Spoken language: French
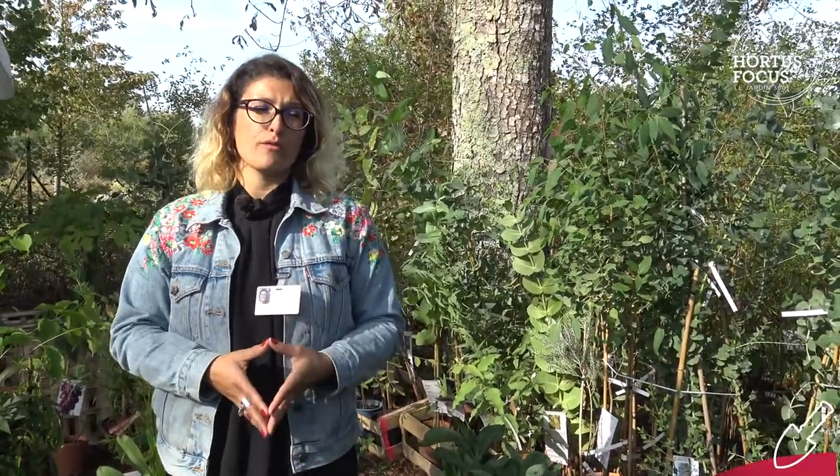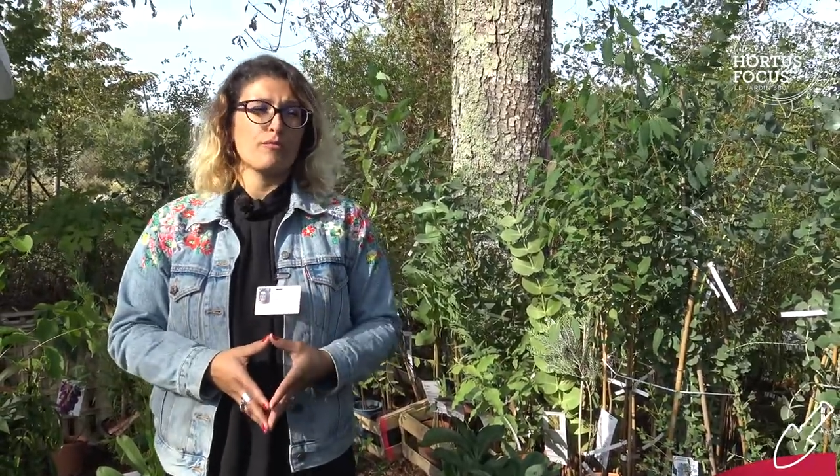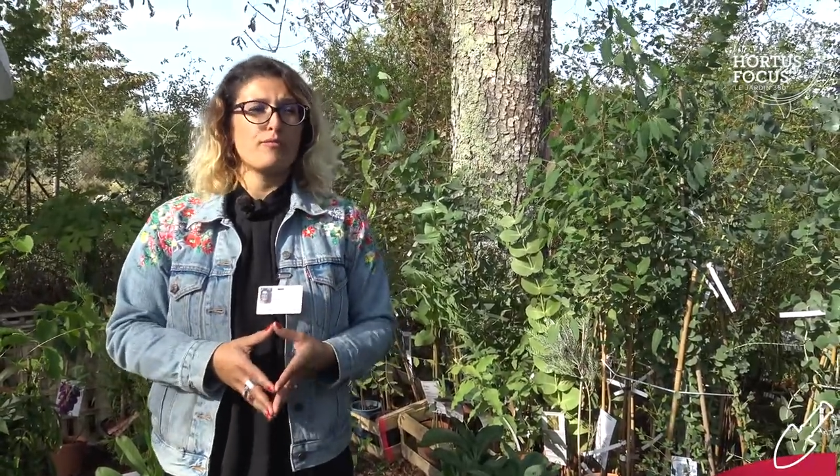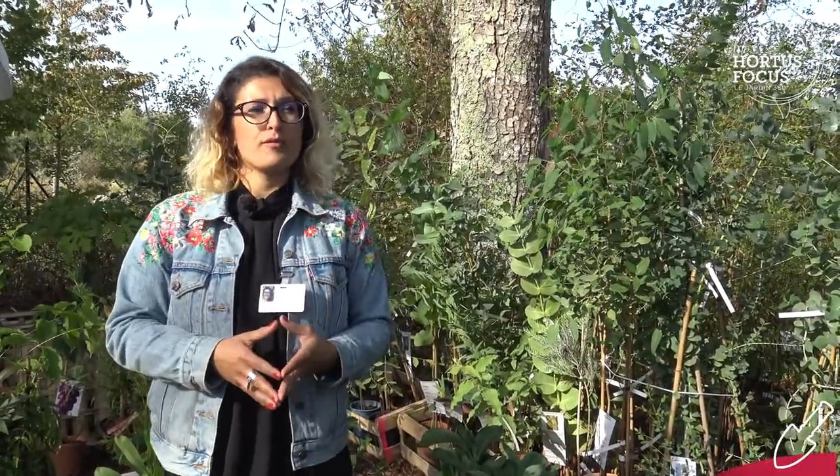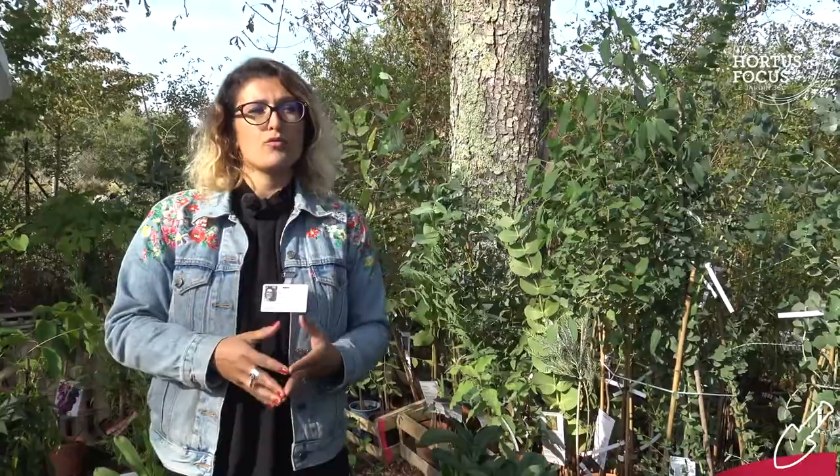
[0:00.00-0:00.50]

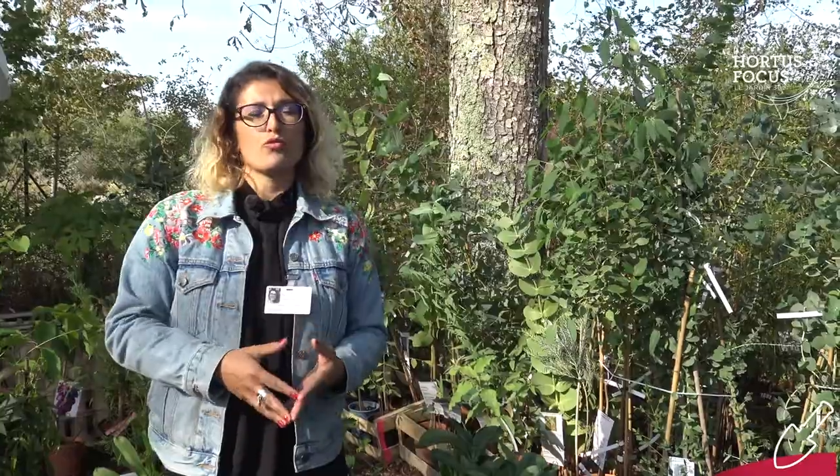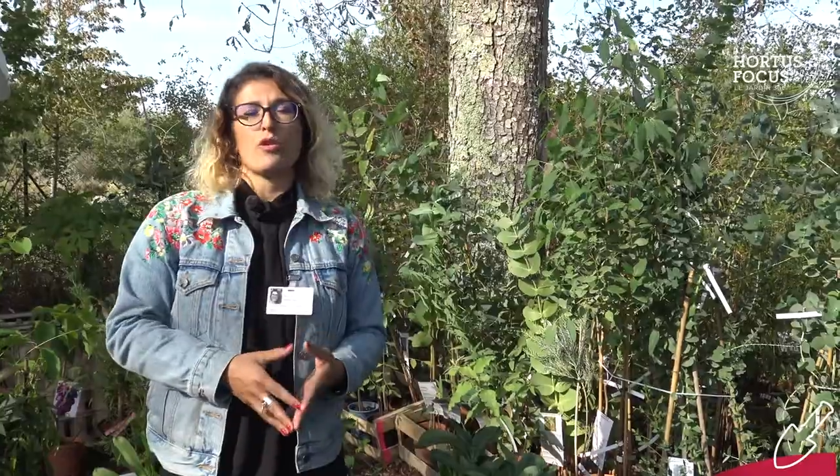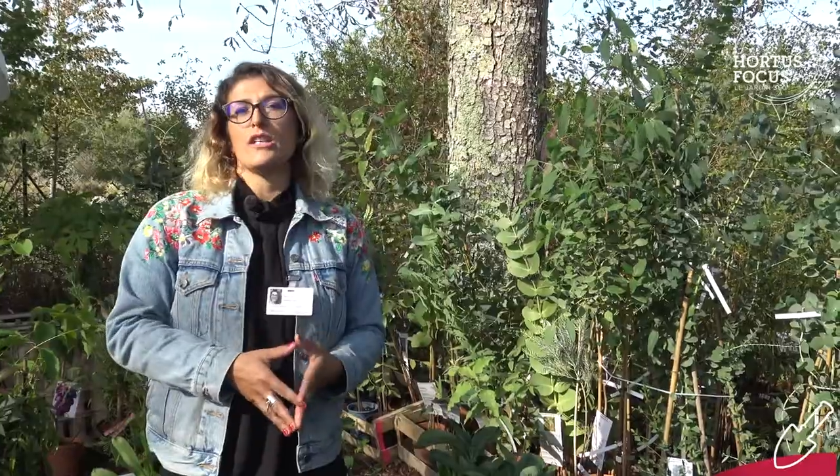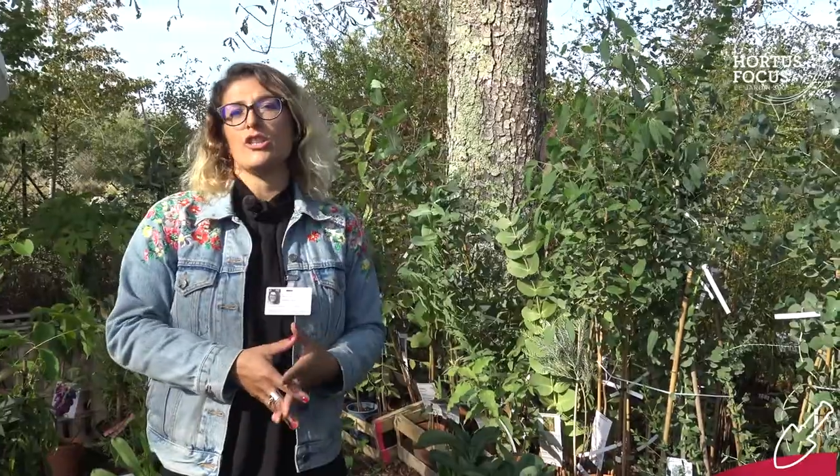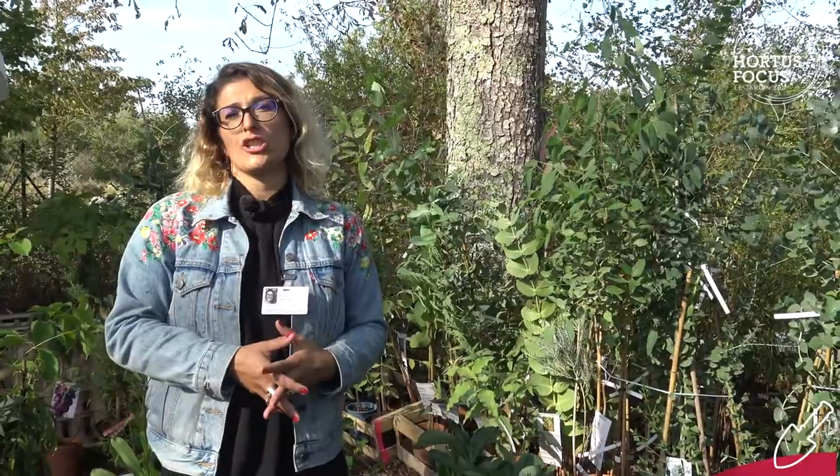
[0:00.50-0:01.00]
vous pouvez toujours
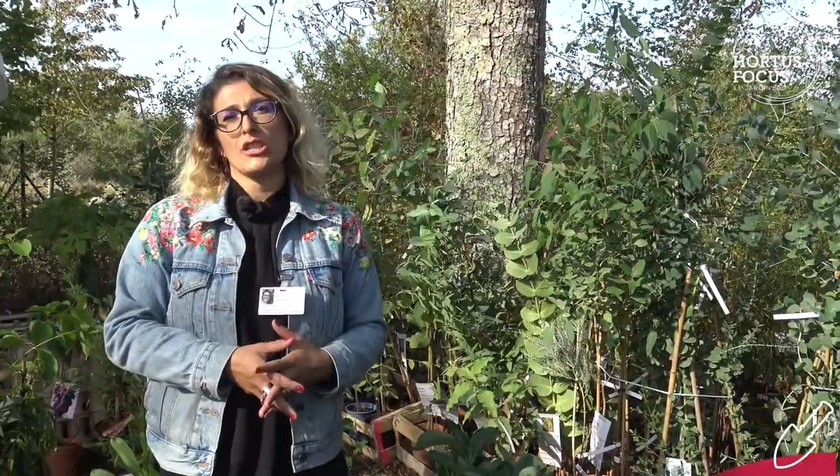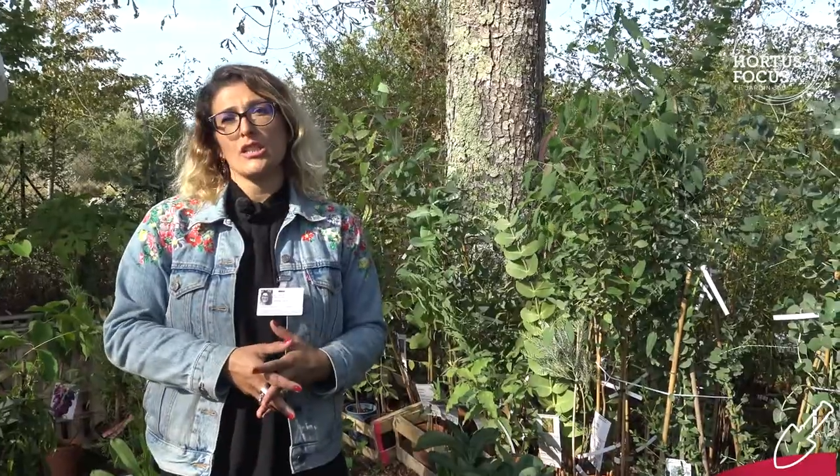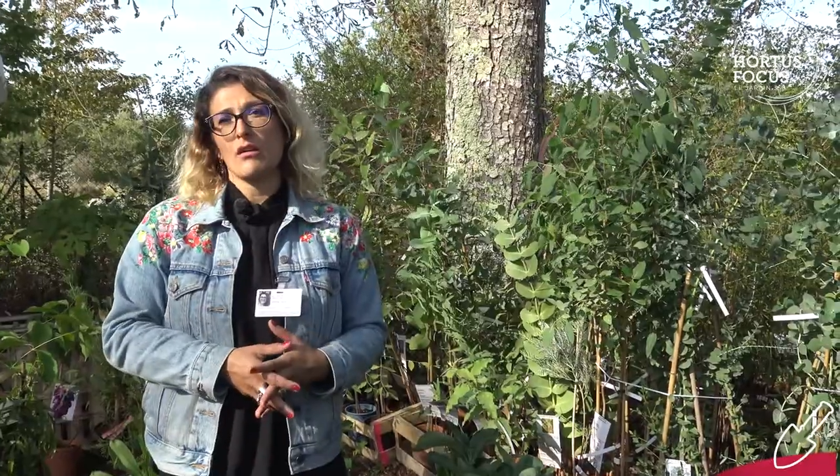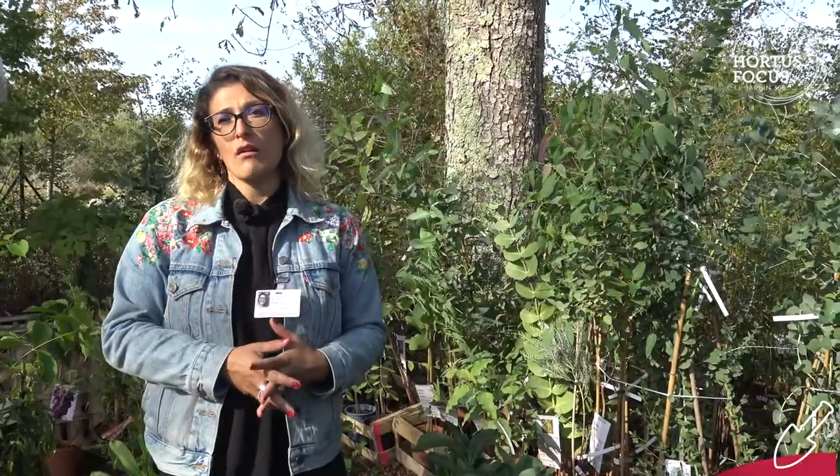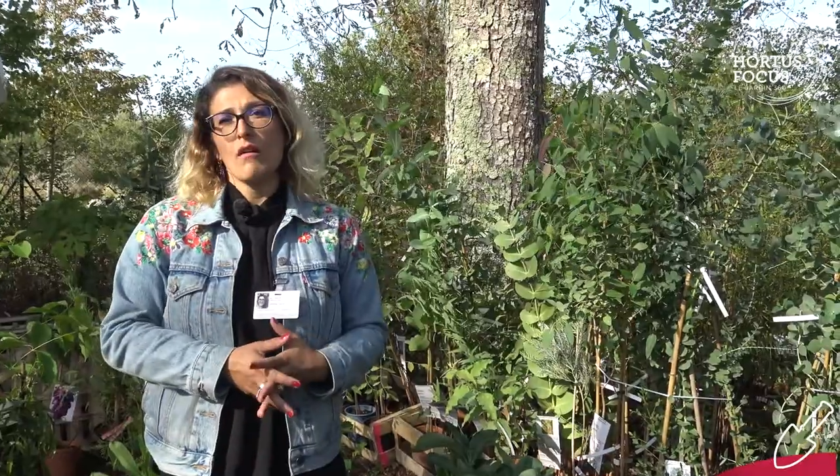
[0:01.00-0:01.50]

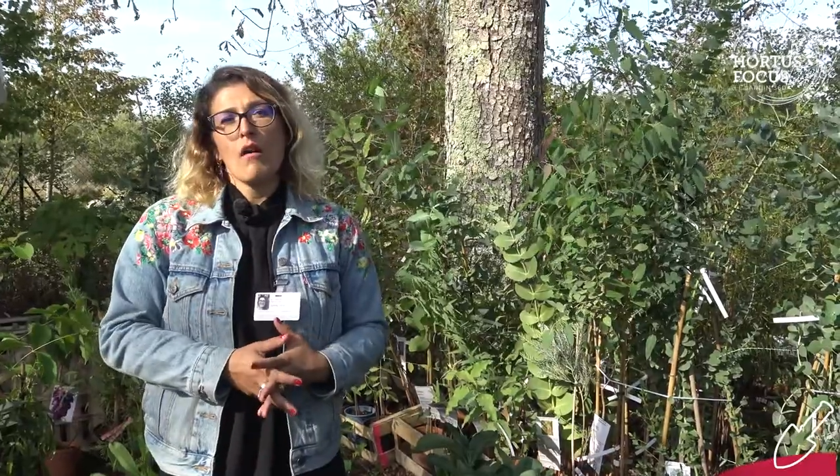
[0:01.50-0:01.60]
alléger euh,